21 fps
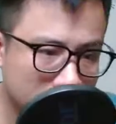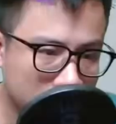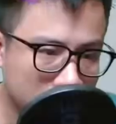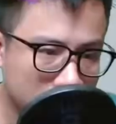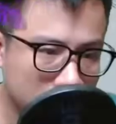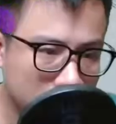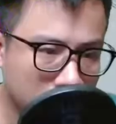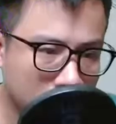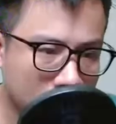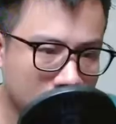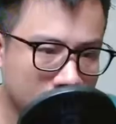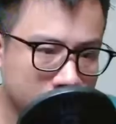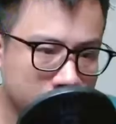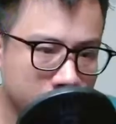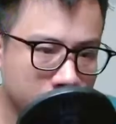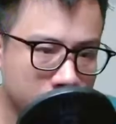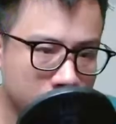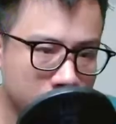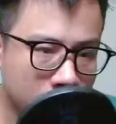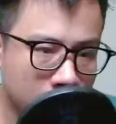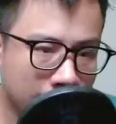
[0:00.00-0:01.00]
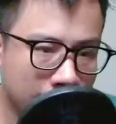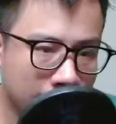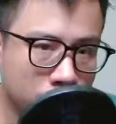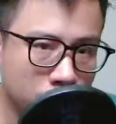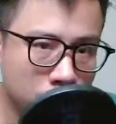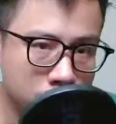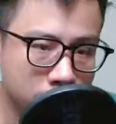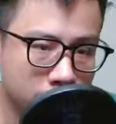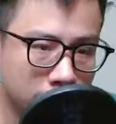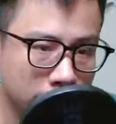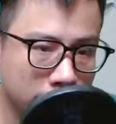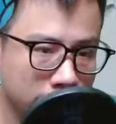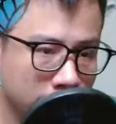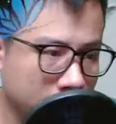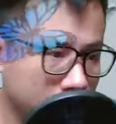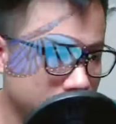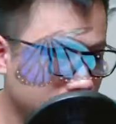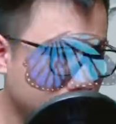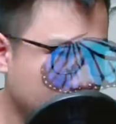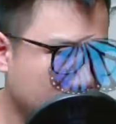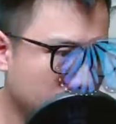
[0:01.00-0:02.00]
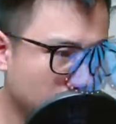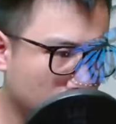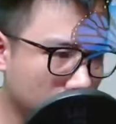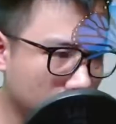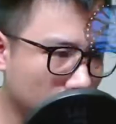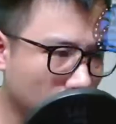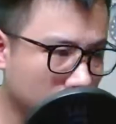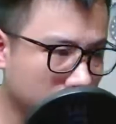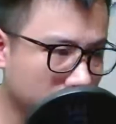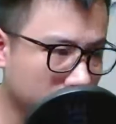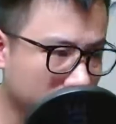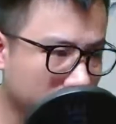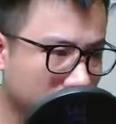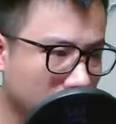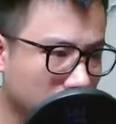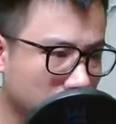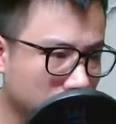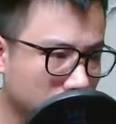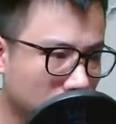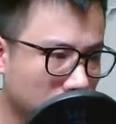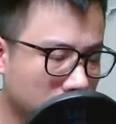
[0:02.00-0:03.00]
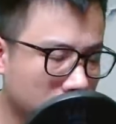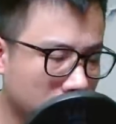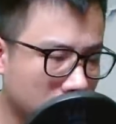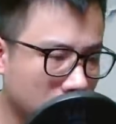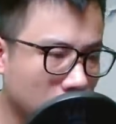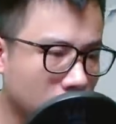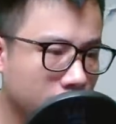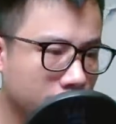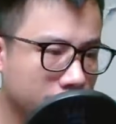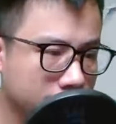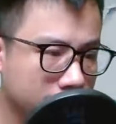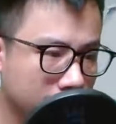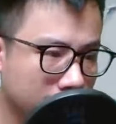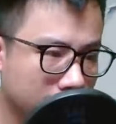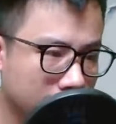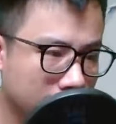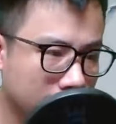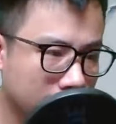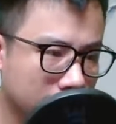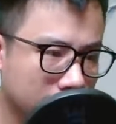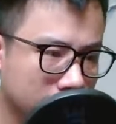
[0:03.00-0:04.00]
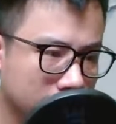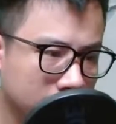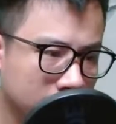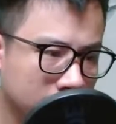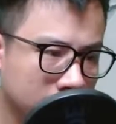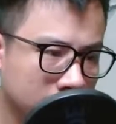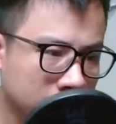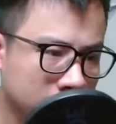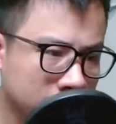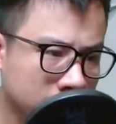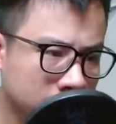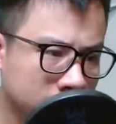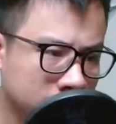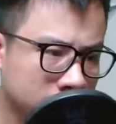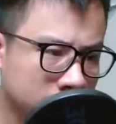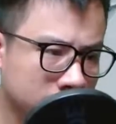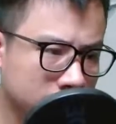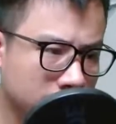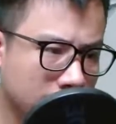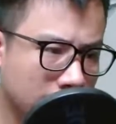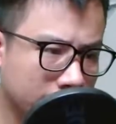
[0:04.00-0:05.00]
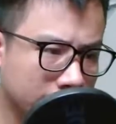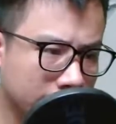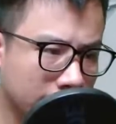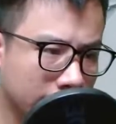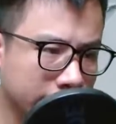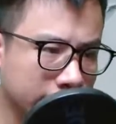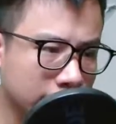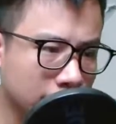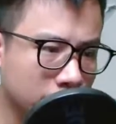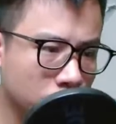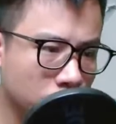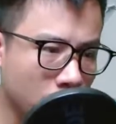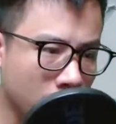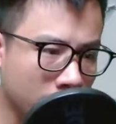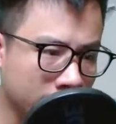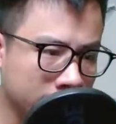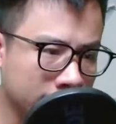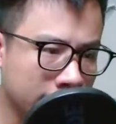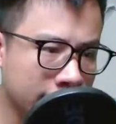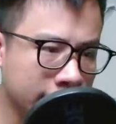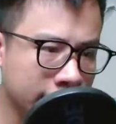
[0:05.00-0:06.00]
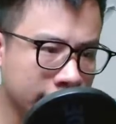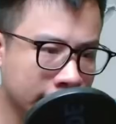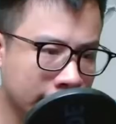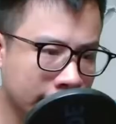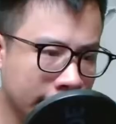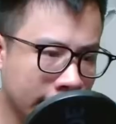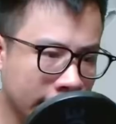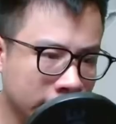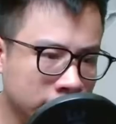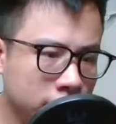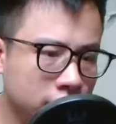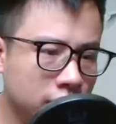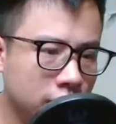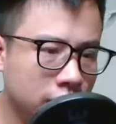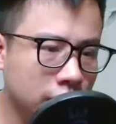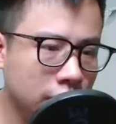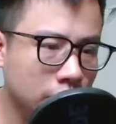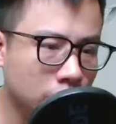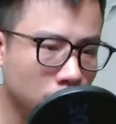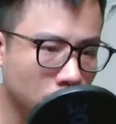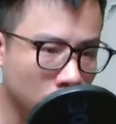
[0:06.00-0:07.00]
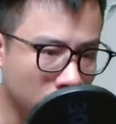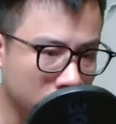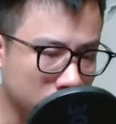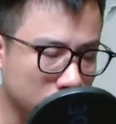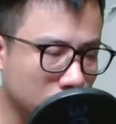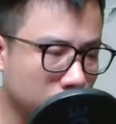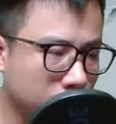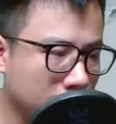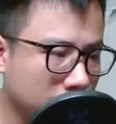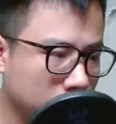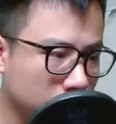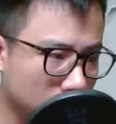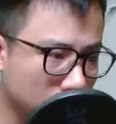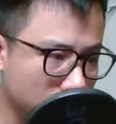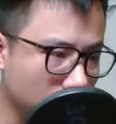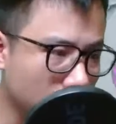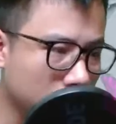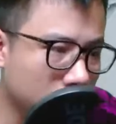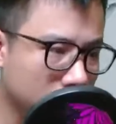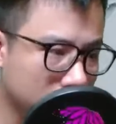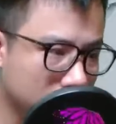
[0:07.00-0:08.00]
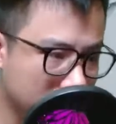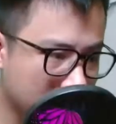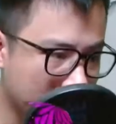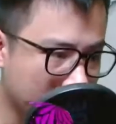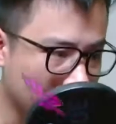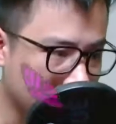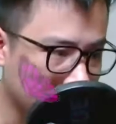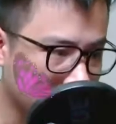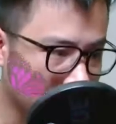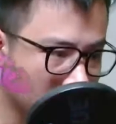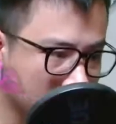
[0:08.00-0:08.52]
Nhưng mà trên đường hắn cũng dần nhận ra một số chấn động do việc đó gây ra. Chắc hẳn hành động quán đã để lại ấn tượng ngông cuồng trong mắt một số cường giả.